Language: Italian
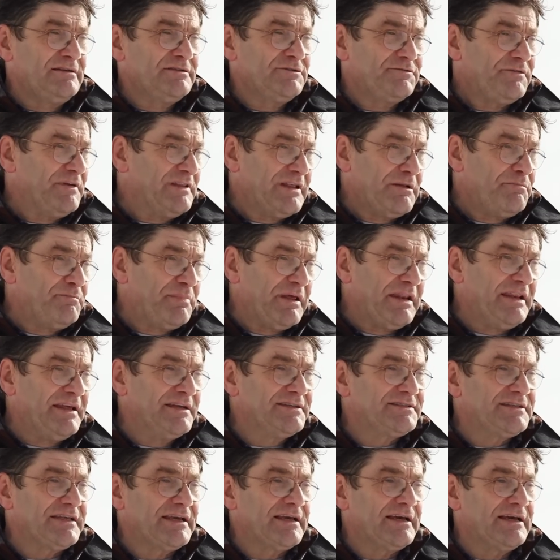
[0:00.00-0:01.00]
sfida
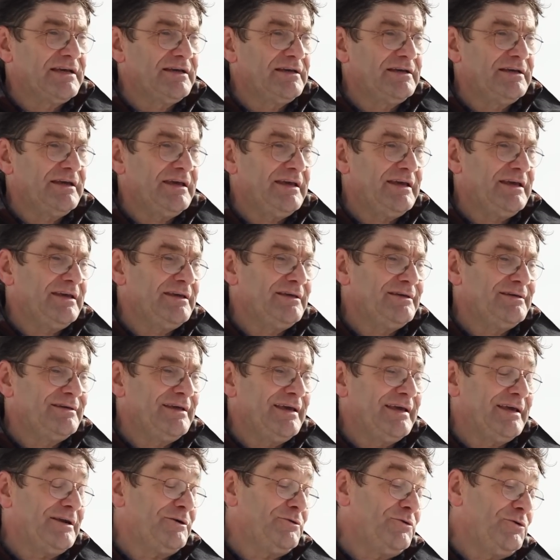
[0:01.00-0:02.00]
alpinistica,
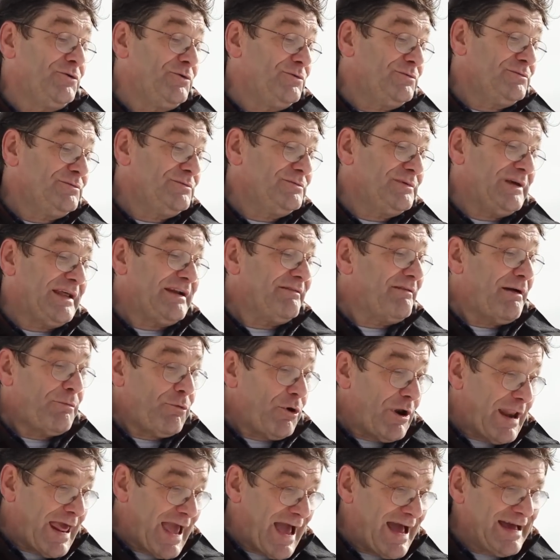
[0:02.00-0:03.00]
erano, eravamo
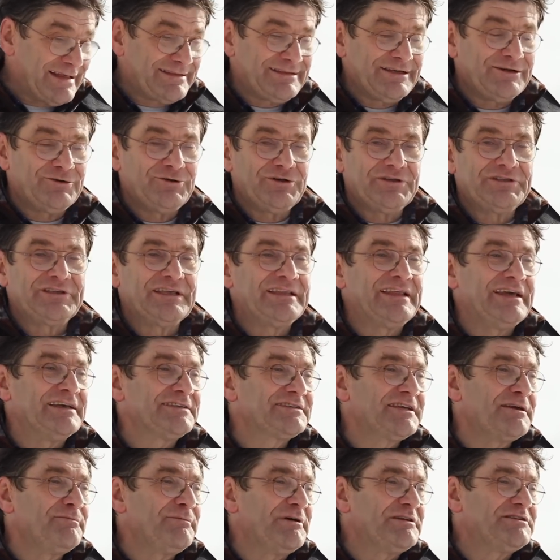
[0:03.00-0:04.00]
alleati con i
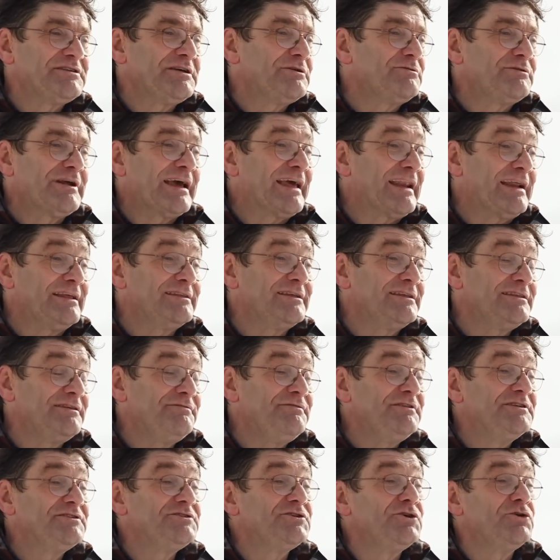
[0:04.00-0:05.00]
tedeschi ma c'era una grande
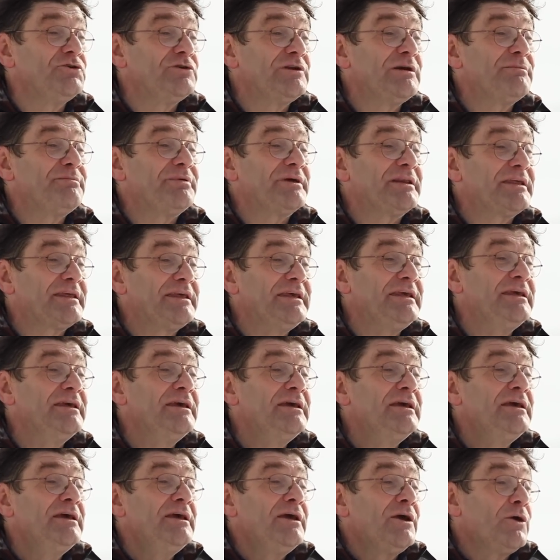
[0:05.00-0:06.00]
divisione per chi
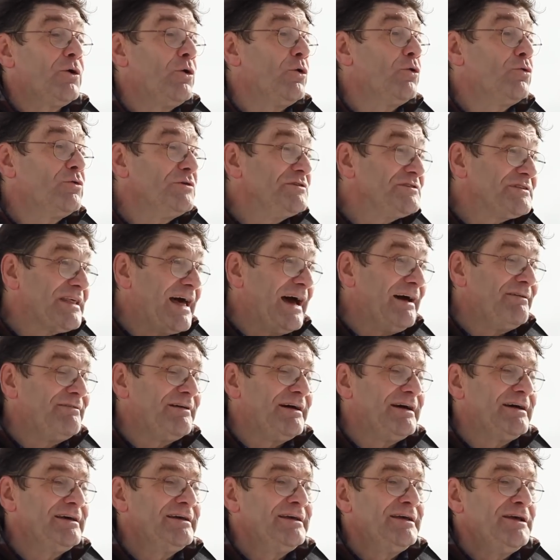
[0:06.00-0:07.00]

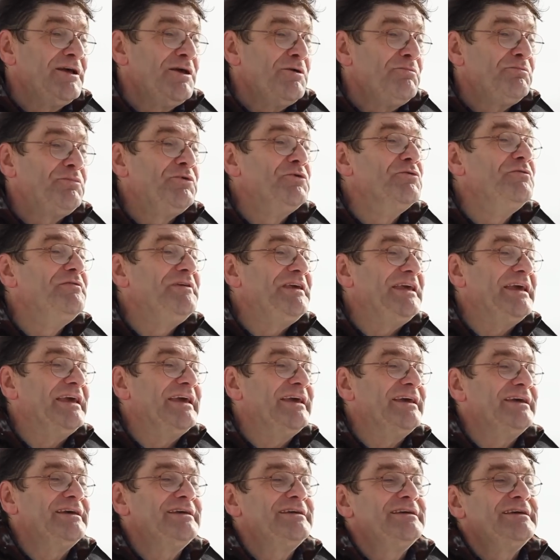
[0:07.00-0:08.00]
conquistava più
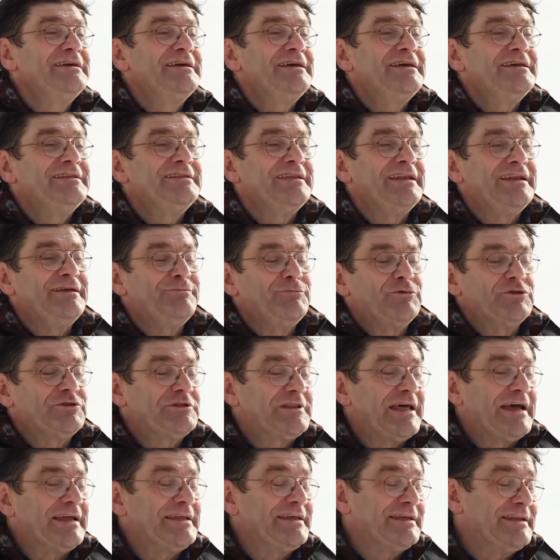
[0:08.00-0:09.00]
vie nelle
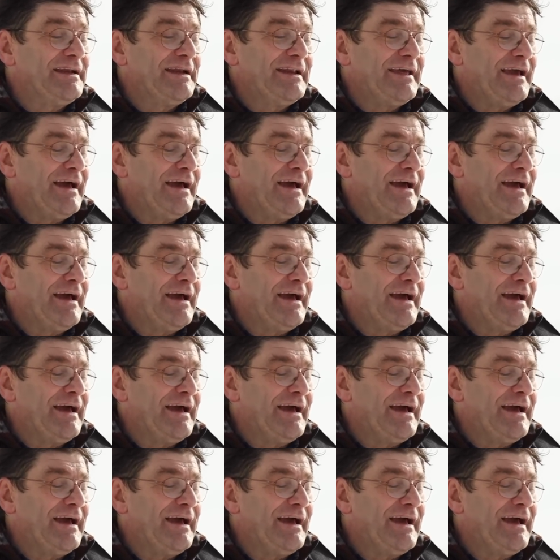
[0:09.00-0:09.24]
montagne e nelle